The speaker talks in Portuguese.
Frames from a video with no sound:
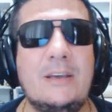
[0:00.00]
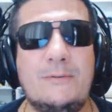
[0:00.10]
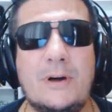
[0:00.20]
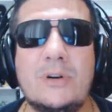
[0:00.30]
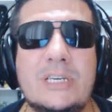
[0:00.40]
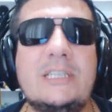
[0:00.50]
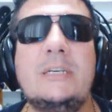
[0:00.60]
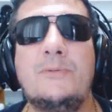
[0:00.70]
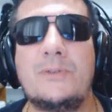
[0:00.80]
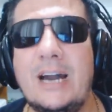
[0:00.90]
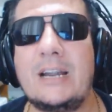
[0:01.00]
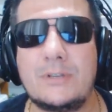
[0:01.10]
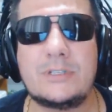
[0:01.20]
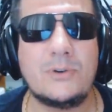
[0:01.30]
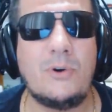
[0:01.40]
e falou que, tipo, cara,
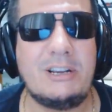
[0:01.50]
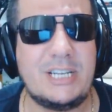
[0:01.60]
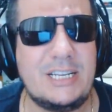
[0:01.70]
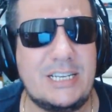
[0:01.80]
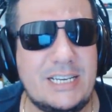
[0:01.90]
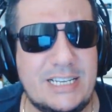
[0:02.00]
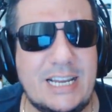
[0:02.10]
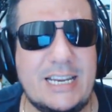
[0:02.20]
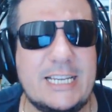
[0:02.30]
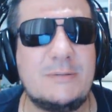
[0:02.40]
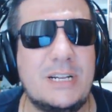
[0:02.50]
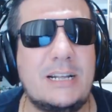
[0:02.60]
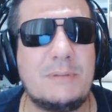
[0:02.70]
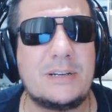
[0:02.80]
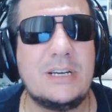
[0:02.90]
tu gosta de, de enigmas,
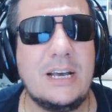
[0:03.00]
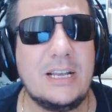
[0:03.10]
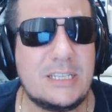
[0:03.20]
né, mano?